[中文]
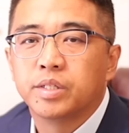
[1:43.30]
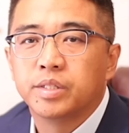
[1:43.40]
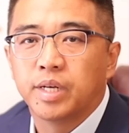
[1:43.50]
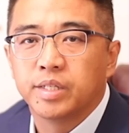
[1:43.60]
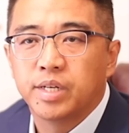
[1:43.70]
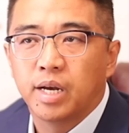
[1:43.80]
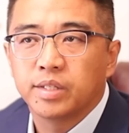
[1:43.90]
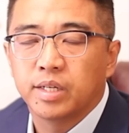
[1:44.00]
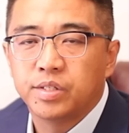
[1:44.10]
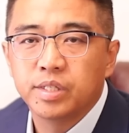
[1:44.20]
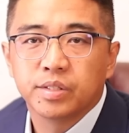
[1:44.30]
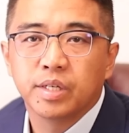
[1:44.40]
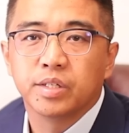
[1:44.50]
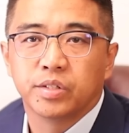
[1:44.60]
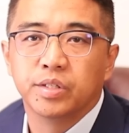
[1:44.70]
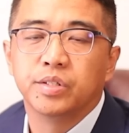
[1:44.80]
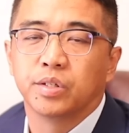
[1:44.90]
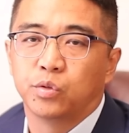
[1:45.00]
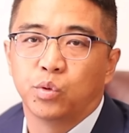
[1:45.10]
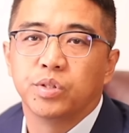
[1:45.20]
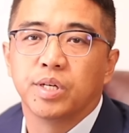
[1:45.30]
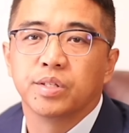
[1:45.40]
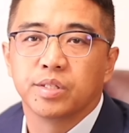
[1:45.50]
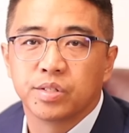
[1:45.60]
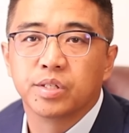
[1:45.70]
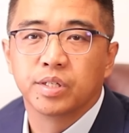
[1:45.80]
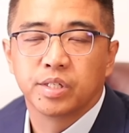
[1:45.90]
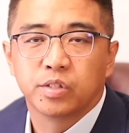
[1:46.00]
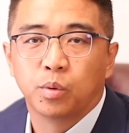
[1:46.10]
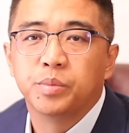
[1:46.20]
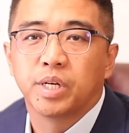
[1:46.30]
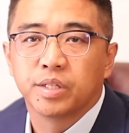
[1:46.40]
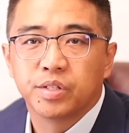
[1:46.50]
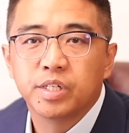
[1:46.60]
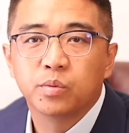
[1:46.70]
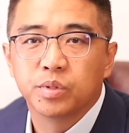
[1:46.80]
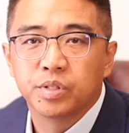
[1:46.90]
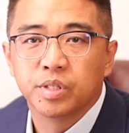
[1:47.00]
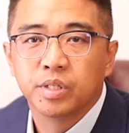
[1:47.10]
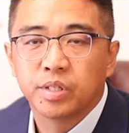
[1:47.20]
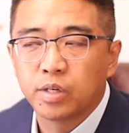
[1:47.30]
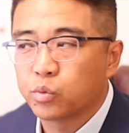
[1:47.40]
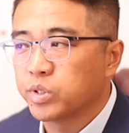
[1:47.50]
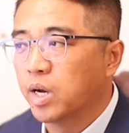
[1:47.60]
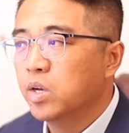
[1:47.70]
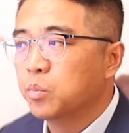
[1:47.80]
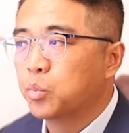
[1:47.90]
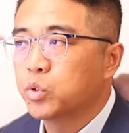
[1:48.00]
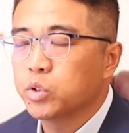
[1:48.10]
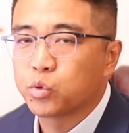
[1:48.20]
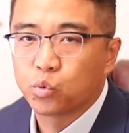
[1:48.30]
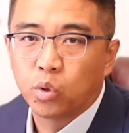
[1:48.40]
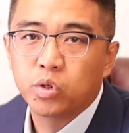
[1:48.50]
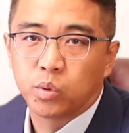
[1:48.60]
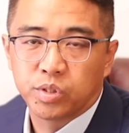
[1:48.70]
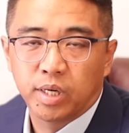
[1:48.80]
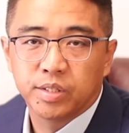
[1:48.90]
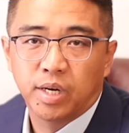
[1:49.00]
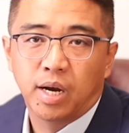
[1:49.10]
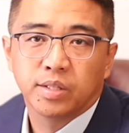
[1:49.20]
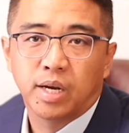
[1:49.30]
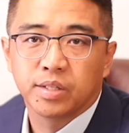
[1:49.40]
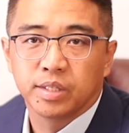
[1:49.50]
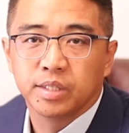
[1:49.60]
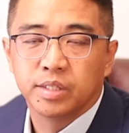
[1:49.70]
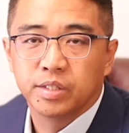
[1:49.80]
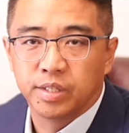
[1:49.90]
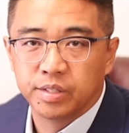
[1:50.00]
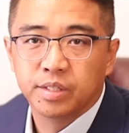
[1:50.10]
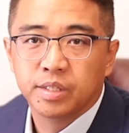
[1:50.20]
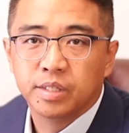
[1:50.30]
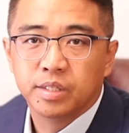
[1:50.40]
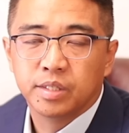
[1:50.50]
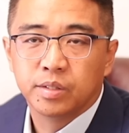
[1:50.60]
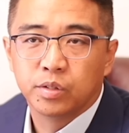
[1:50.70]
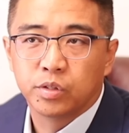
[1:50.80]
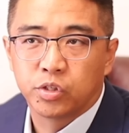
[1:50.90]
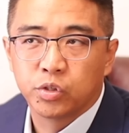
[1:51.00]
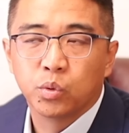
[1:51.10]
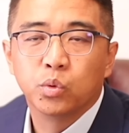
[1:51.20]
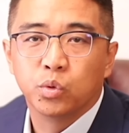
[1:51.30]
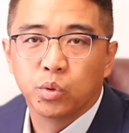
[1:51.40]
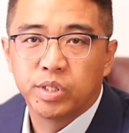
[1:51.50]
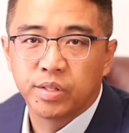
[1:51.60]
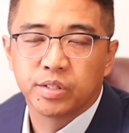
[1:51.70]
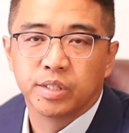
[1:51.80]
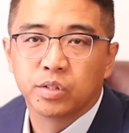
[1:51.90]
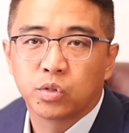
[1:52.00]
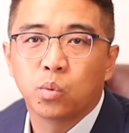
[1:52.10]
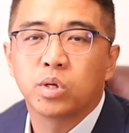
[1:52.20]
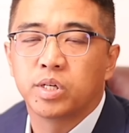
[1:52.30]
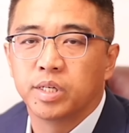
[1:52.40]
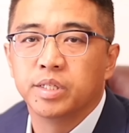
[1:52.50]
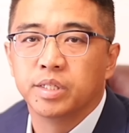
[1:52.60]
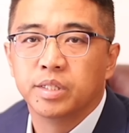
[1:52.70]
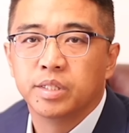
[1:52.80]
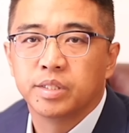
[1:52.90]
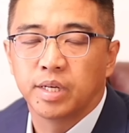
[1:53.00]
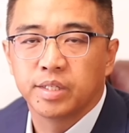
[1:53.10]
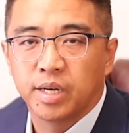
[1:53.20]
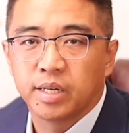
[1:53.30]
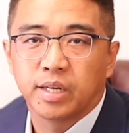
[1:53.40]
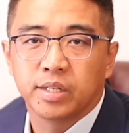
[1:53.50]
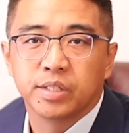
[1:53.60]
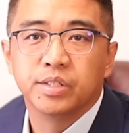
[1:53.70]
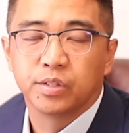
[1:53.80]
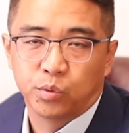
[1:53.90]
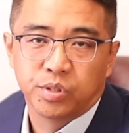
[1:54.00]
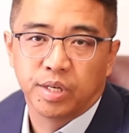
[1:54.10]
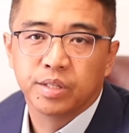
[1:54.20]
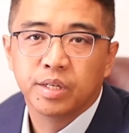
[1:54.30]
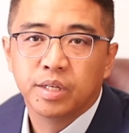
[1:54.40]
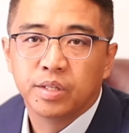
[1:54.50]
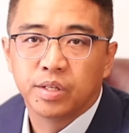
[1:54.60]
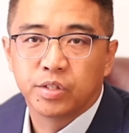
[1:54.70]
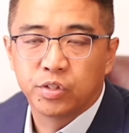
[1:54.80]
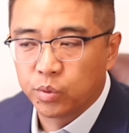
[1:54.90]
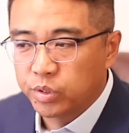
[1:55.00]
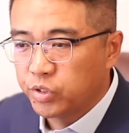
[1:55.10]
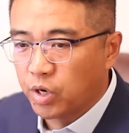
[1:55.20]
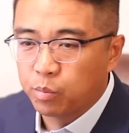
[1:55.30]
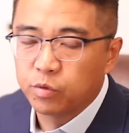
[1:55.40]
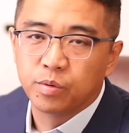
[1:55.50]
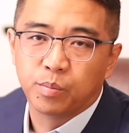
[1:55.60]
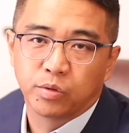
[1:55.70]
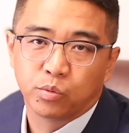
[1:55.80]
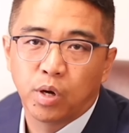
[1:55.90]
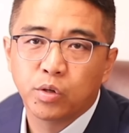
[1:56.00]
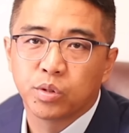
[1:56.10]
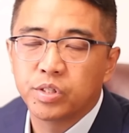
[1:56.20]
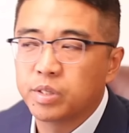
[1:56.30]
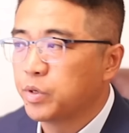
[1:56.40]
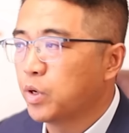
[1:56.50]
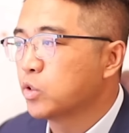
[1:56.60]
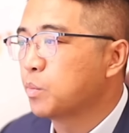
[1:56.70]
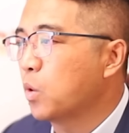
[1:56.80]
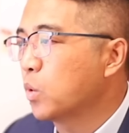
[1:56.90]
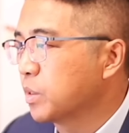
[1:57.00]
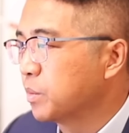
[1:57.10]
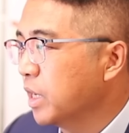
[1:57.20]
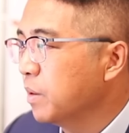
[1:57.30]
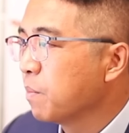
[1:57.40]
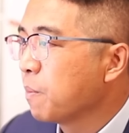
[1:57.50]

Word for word: 在加拿大境内申请学签的资格，这是我们讲的第一个问题。大家注意啊，不是所有在加拿大的人持有旅游签的人都可以在加拿大申请学签，那只有一小部分满足要求的。这里面要求包括什么呢？